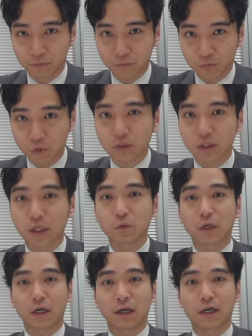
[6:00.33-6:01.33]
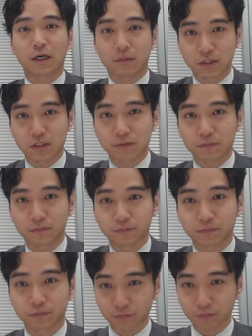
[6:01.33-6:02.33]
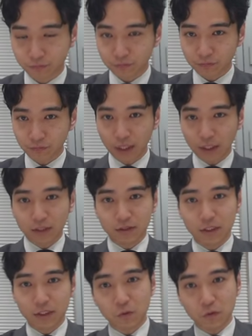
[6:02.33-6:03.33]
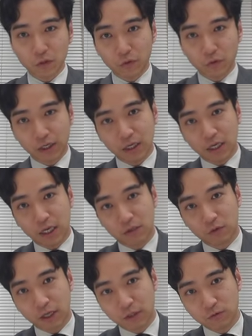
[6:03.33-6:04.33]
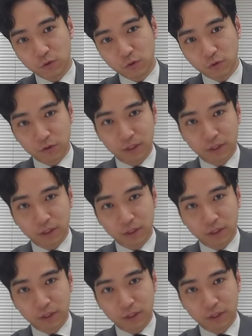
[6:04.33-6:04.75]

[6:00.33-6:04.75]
といったことが書かれています。で、そこに親からあの、お金を贈与して